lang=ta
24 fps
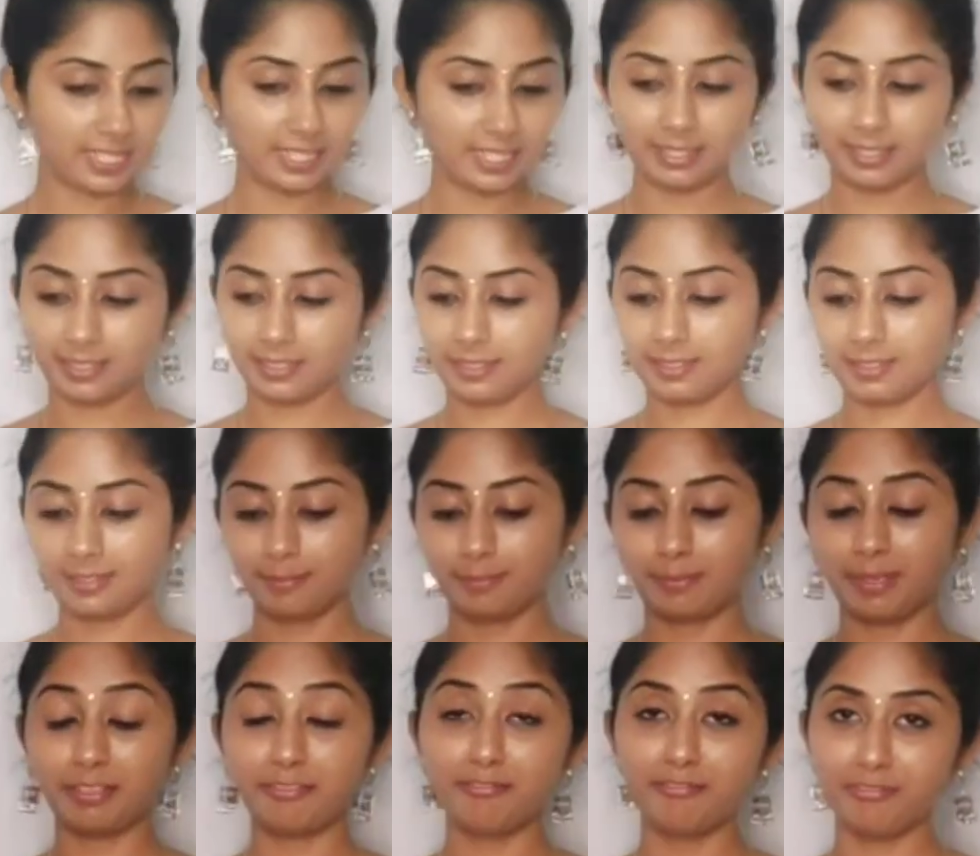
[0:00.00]
ஒன்
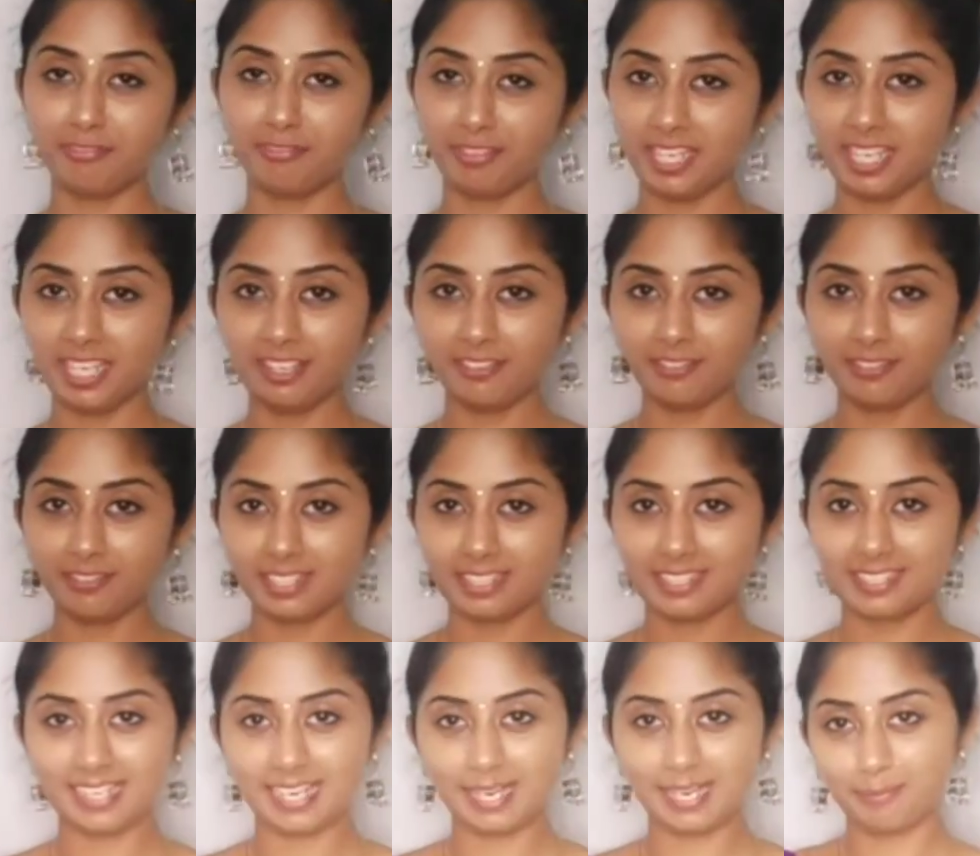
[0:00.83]
மை
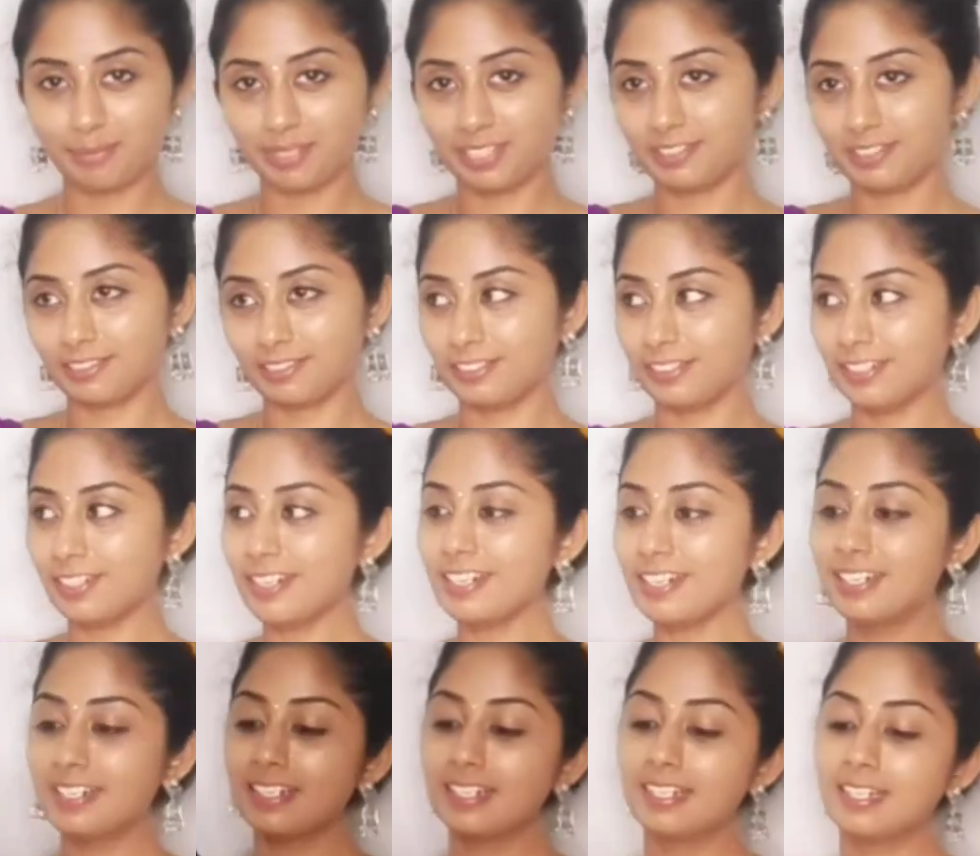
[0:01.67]
ஃபேவரட் ஹாப்பி கலர்
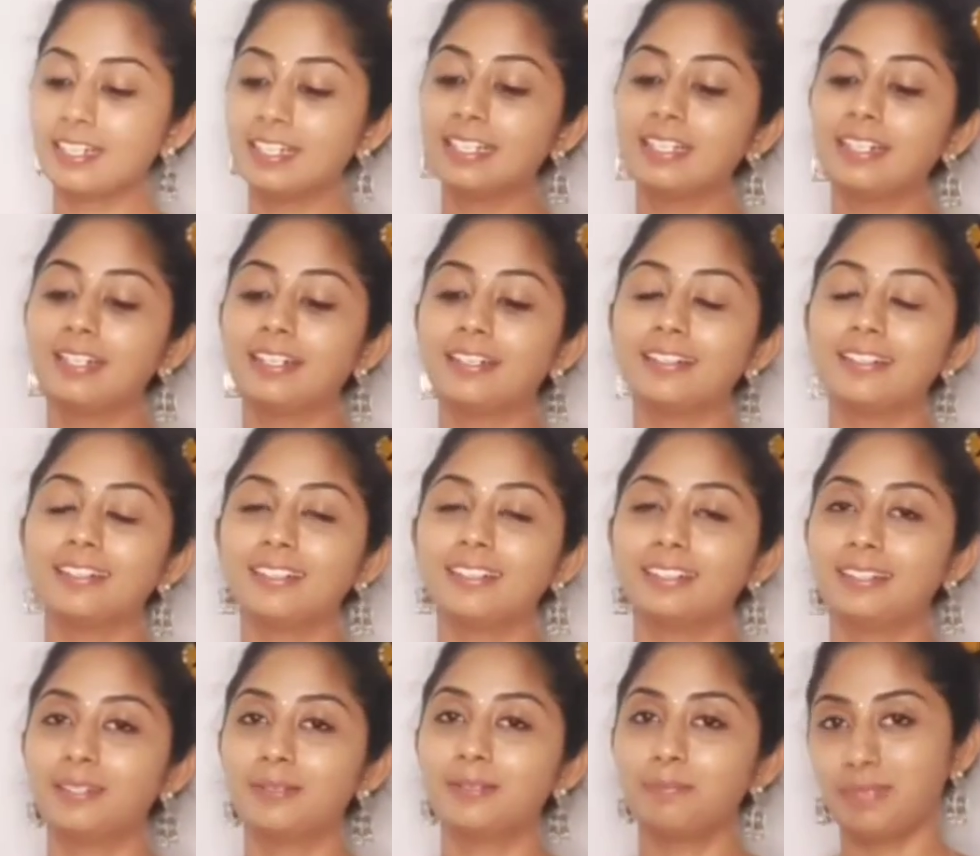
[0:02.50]

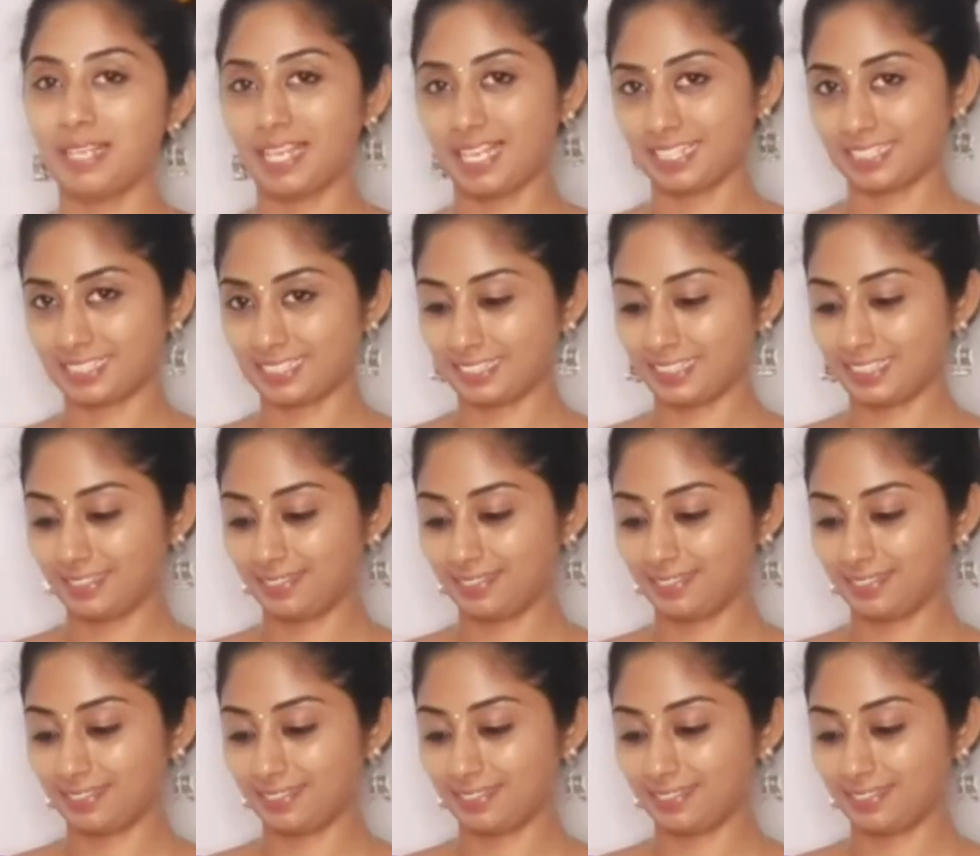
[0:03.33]
பிளாக்